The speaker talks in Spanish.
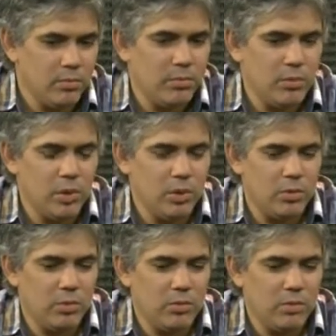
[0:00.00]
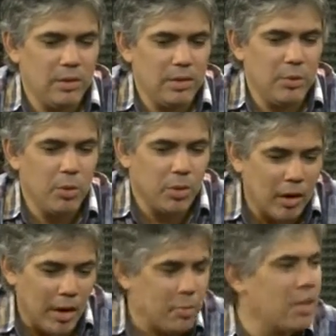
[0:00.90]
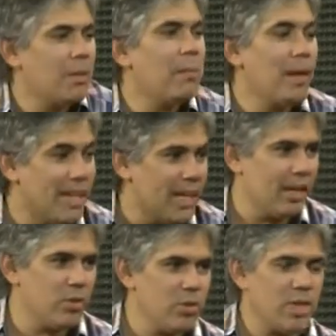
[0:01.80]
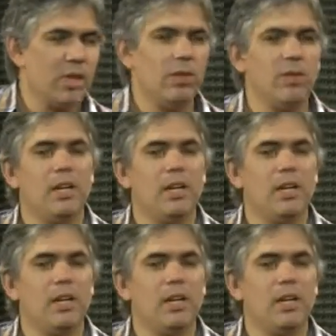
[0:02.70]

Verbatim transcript: dos, estamos, hay mucha más paridad en el Consejo,